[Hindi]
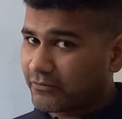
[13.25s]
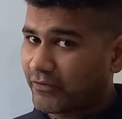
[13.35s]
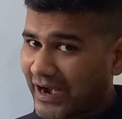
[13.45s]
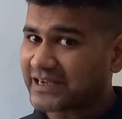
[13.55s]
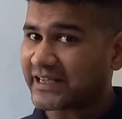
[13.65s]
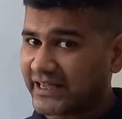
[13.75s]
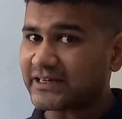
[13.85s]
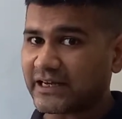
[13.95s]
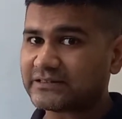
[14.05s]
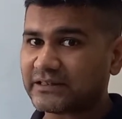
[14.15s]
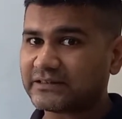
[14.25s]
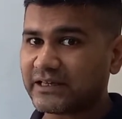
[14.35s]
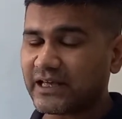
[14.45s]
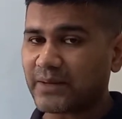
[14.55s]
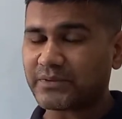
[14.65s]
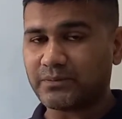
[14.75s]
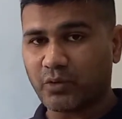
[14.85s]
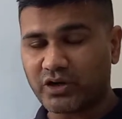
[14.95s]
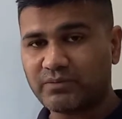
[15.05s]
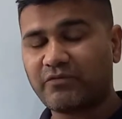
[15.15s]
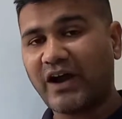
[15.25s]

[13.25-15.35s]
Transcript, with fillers: फैट गेन कर सकते हैं आपके बॉडी में